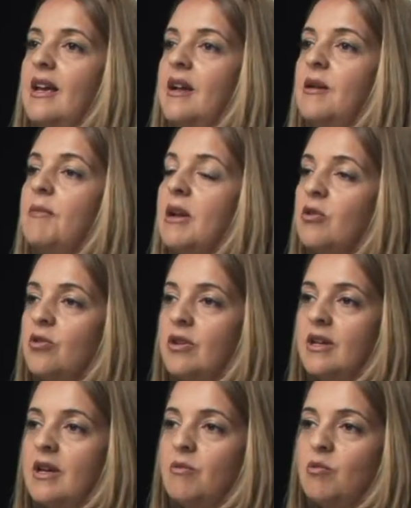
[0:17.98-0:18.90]
el
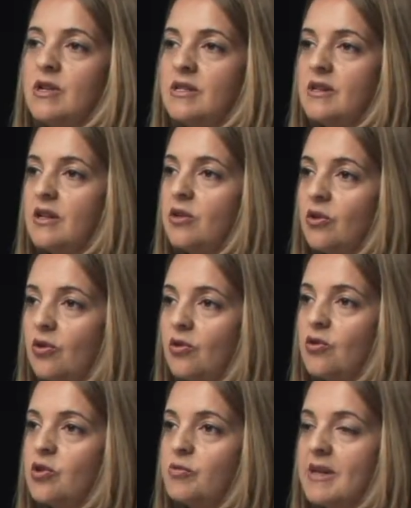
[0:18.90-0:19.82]
valor que muestran
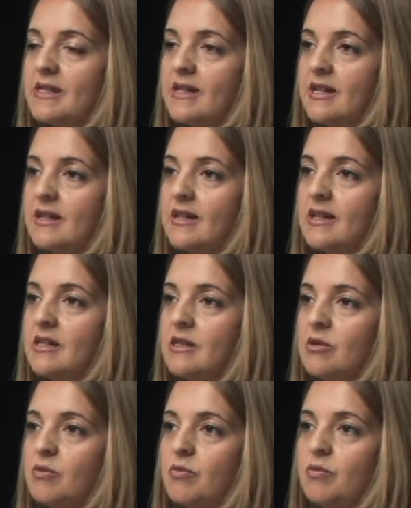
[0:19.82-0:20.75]
todos los
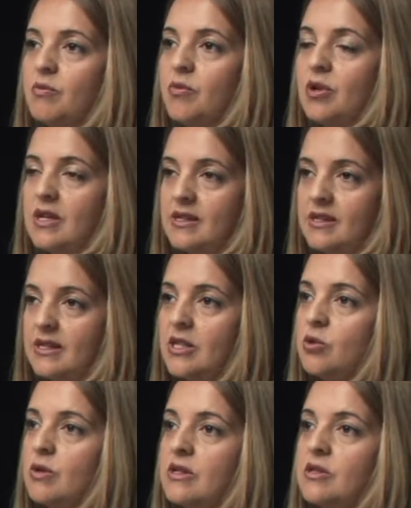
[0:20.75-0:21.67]
pacientes por esta
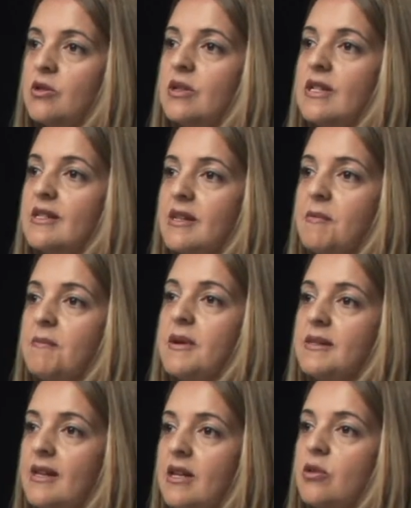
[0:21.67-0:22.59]
situación que están
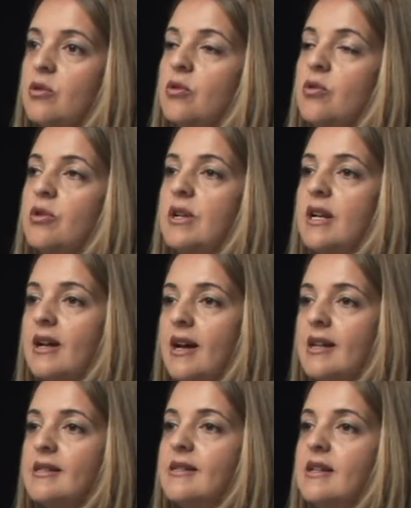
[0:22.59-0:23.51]
pasando con el
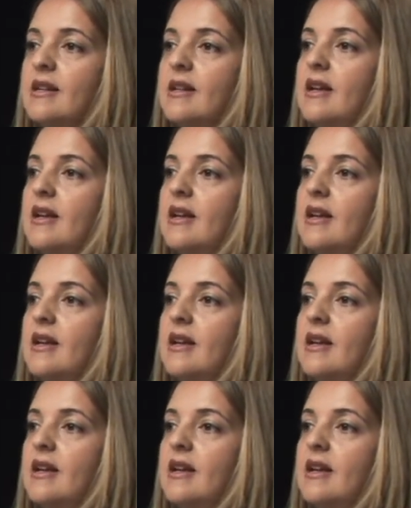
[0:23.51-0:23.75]
cáncer.